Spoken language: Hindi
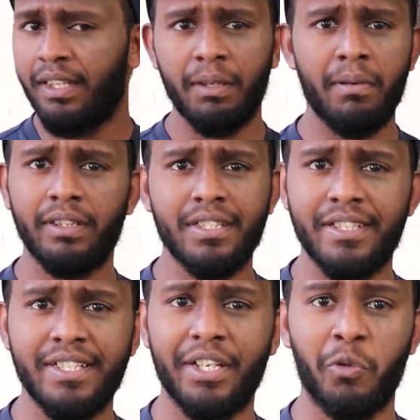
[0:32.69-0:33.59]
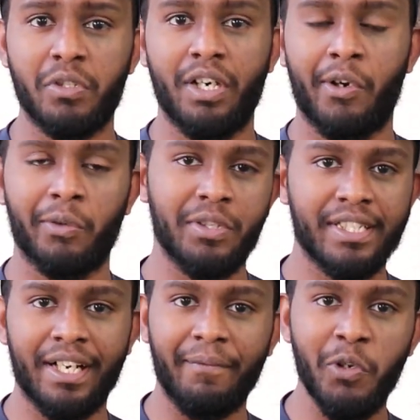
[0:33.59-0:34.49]
लगभग दस दिन से यूज़ कर रहा हूँ तो
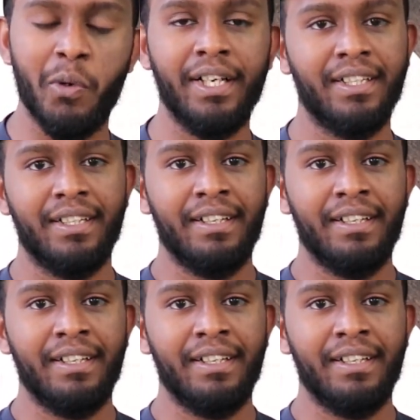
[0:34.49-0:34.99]
इसका रिव्यू है